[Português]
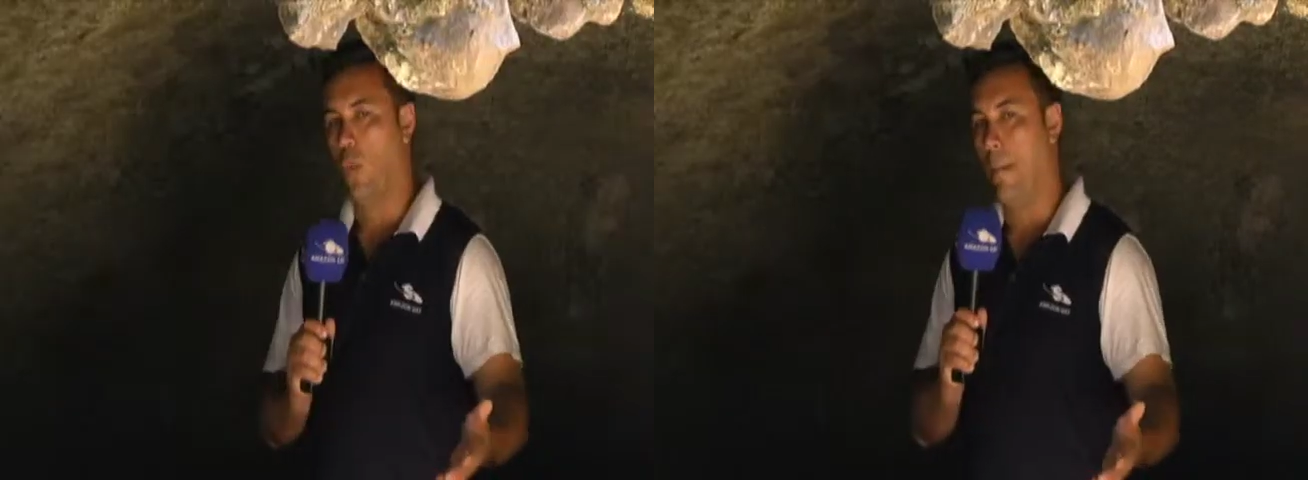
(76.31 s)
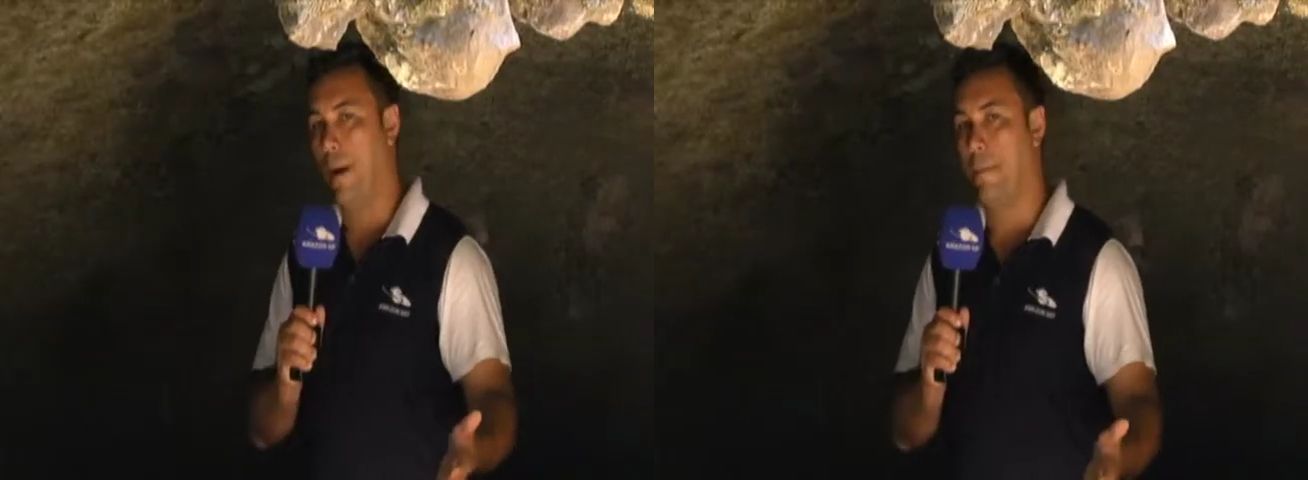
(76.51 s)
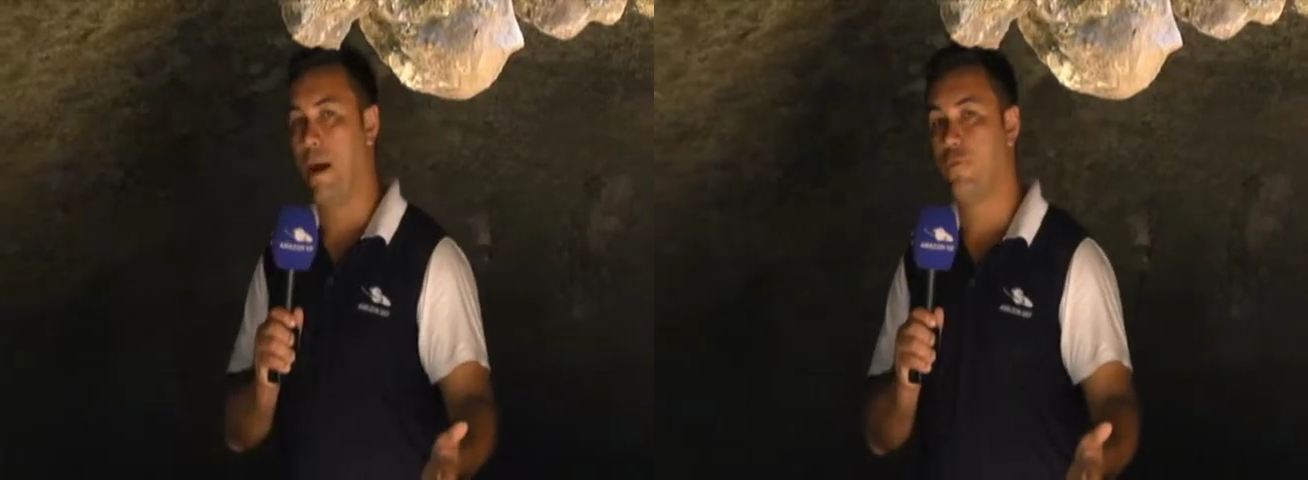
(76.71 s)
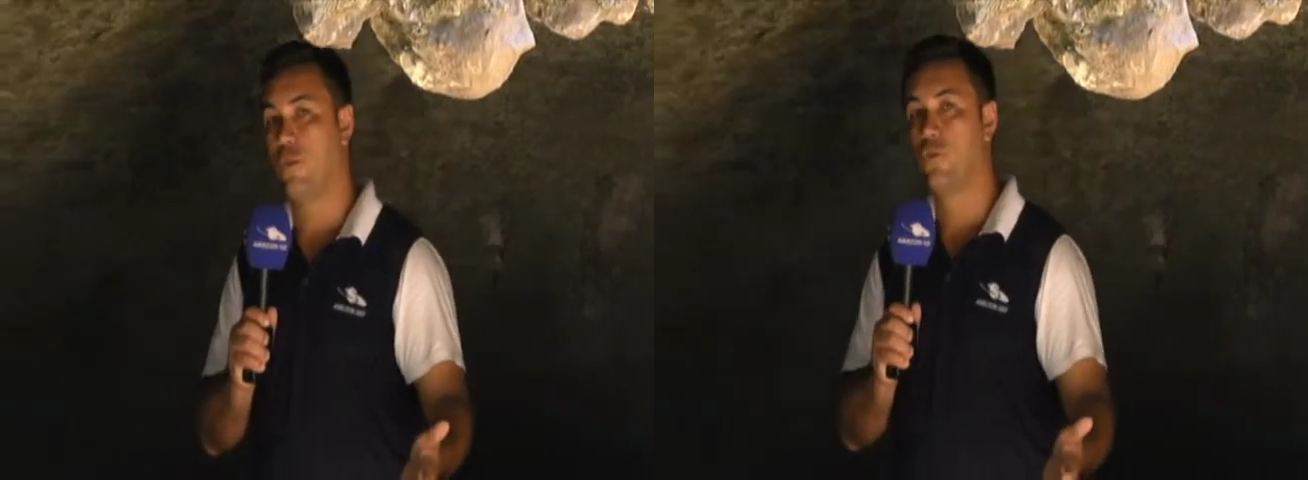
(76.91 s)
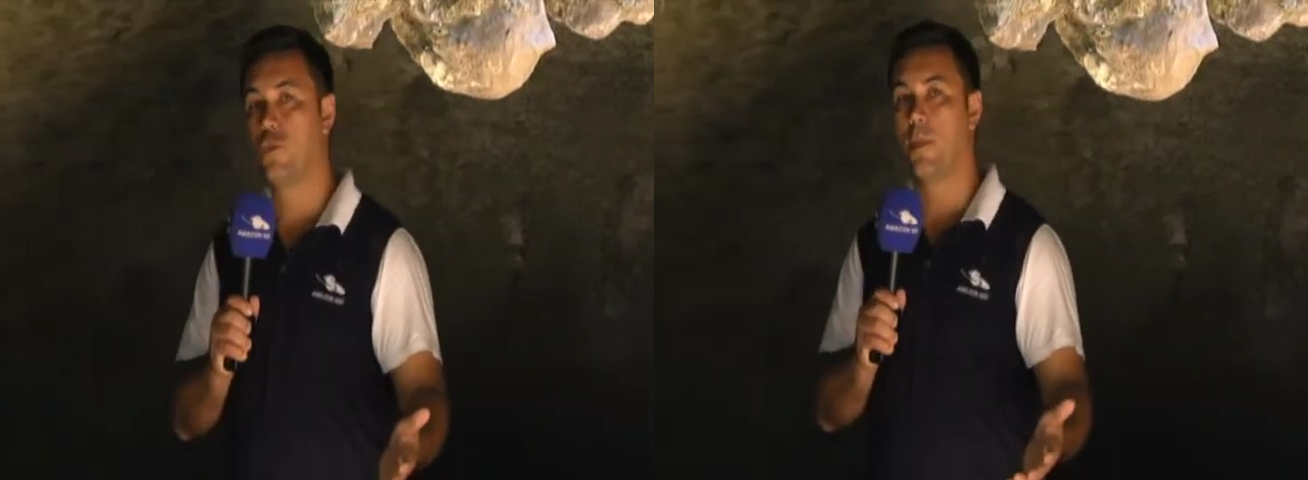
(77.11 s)
O Amapá
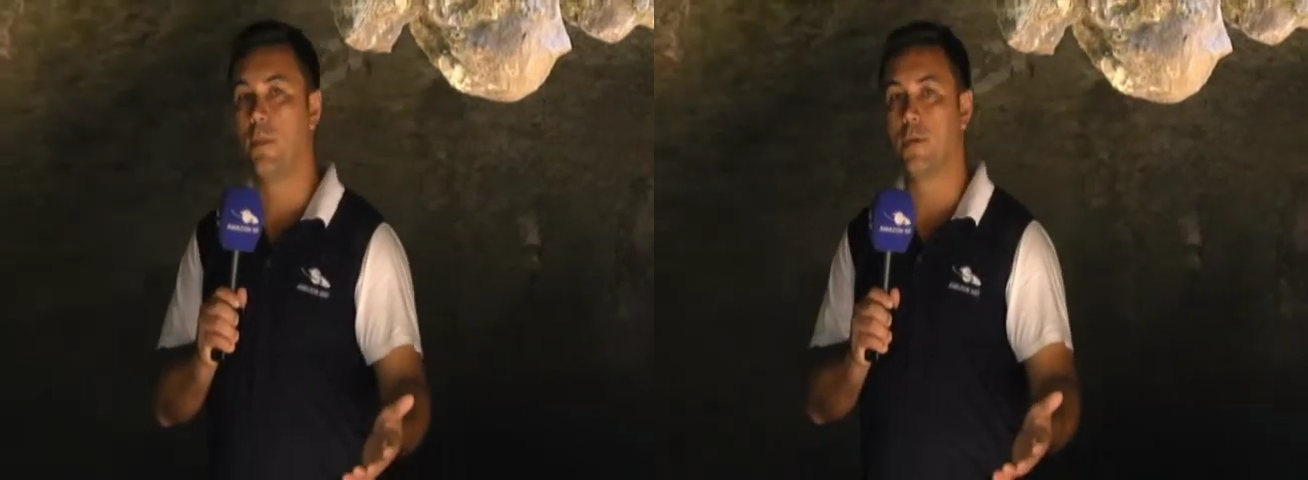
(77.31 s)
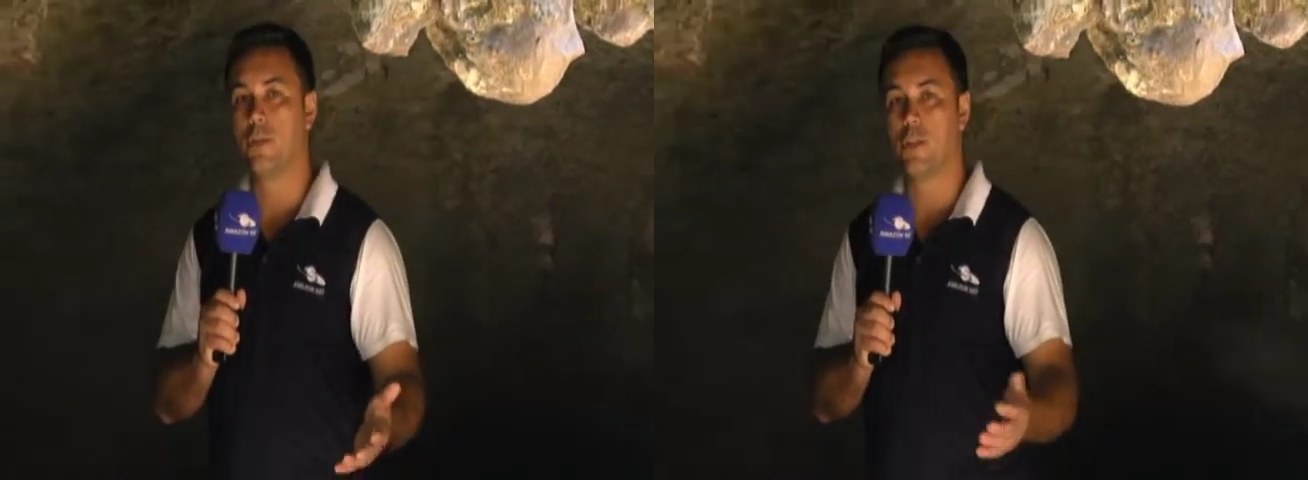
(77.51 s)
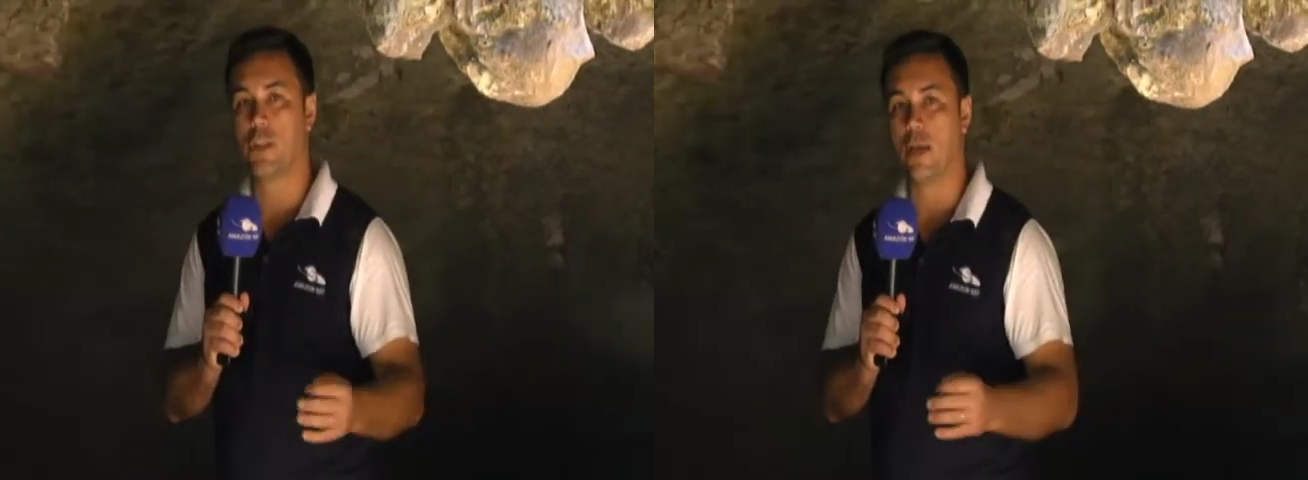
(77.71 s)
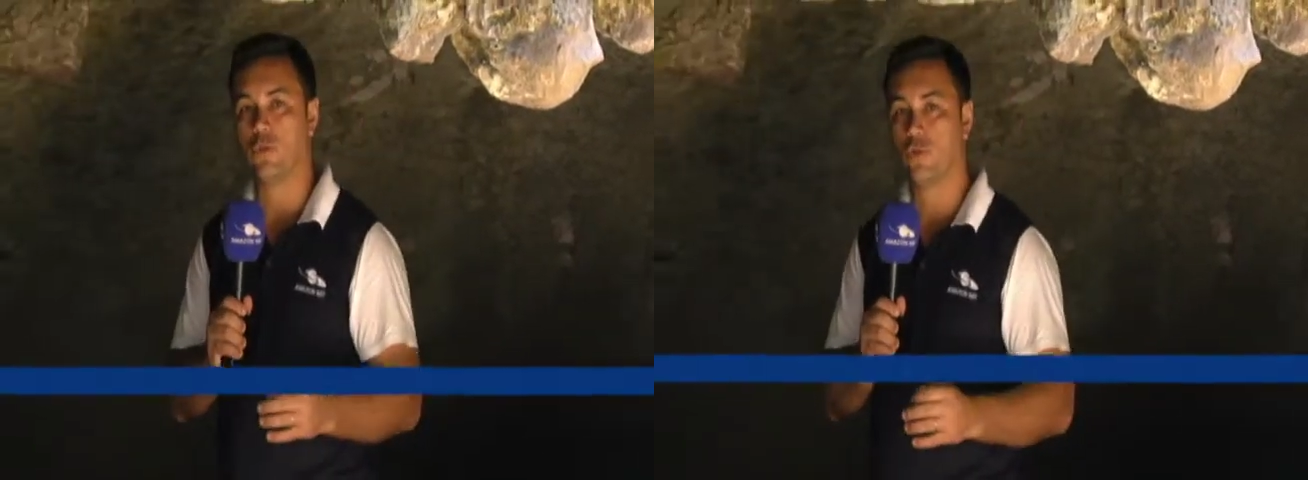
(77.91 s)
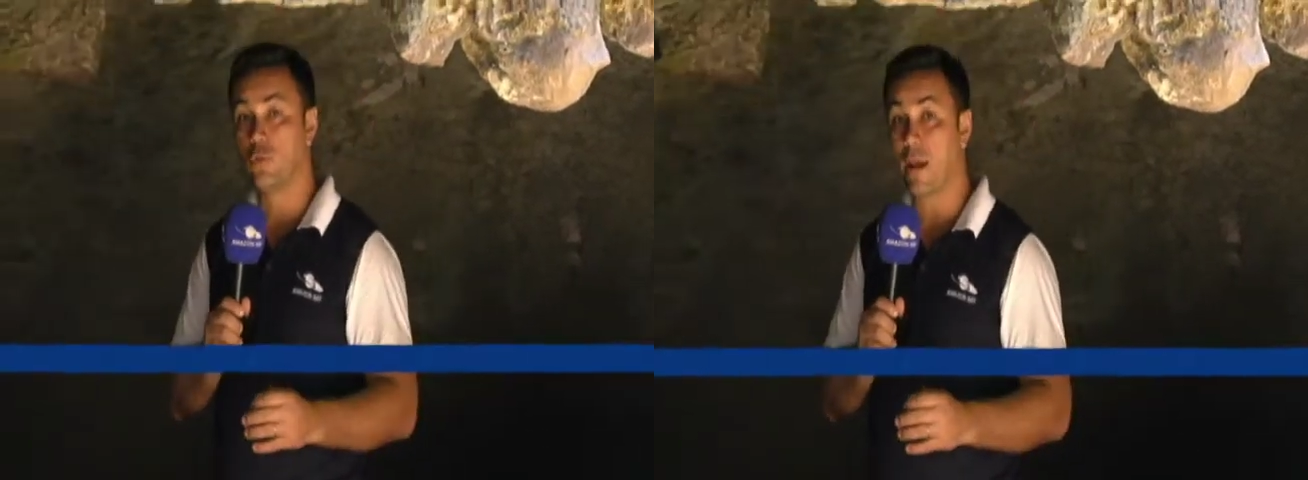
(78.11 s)
foi um dos primeiros
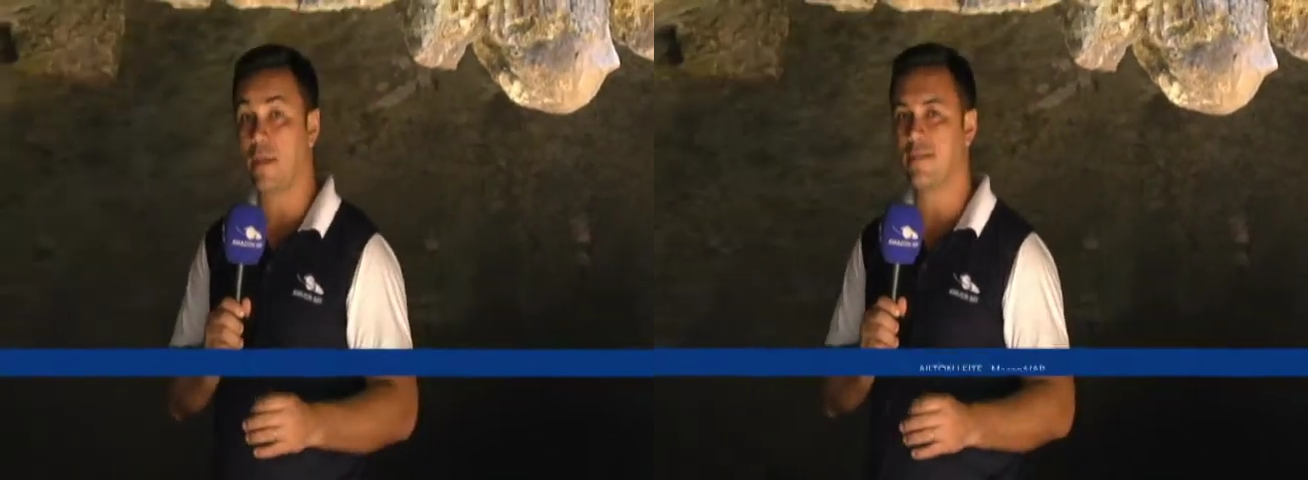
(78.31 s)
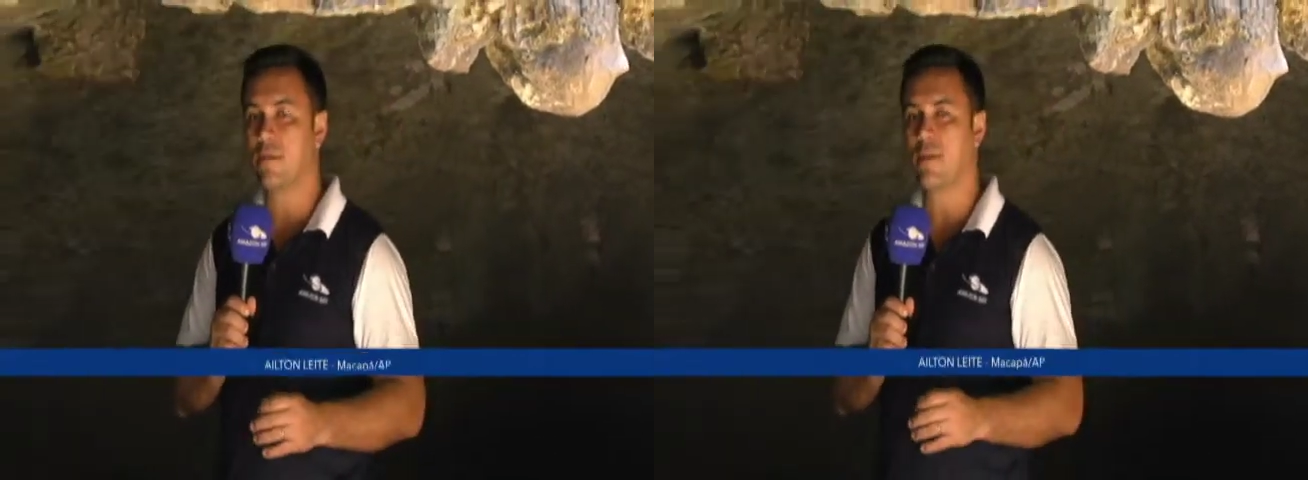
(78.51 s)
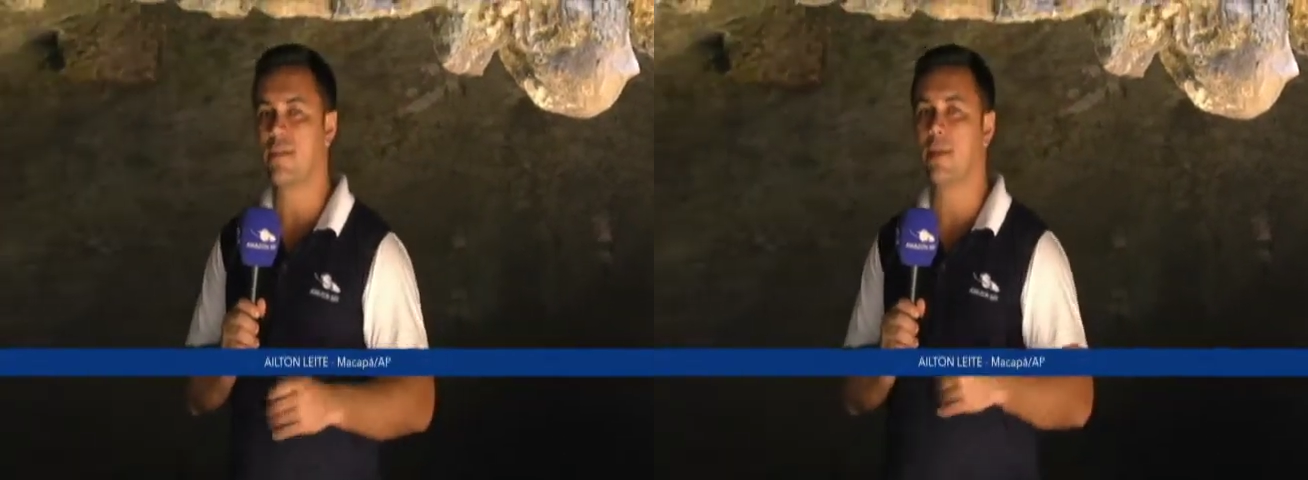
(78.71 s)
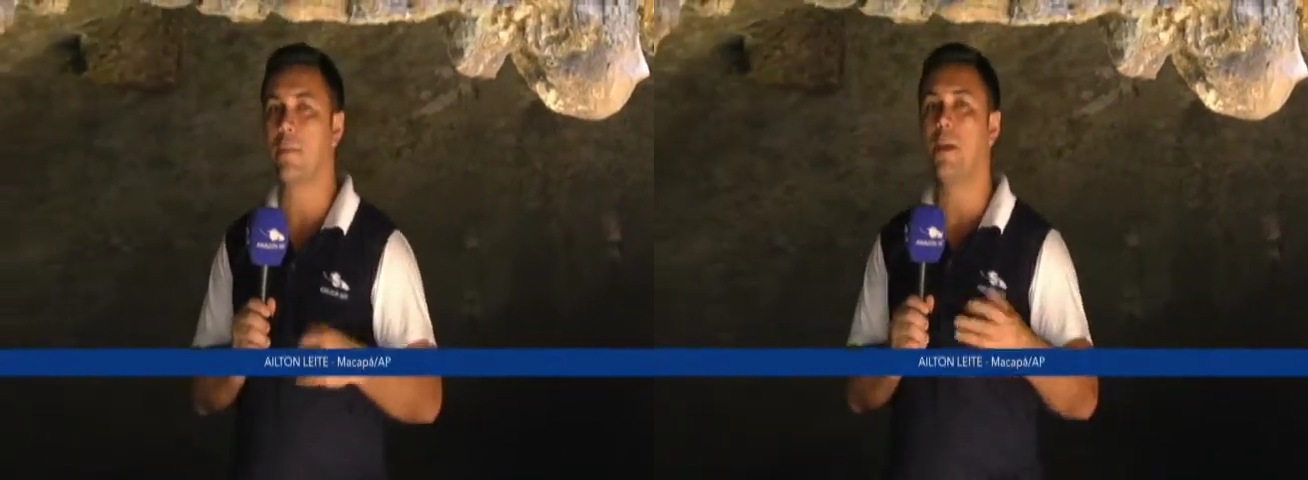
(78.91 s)
estados do Brasil a ser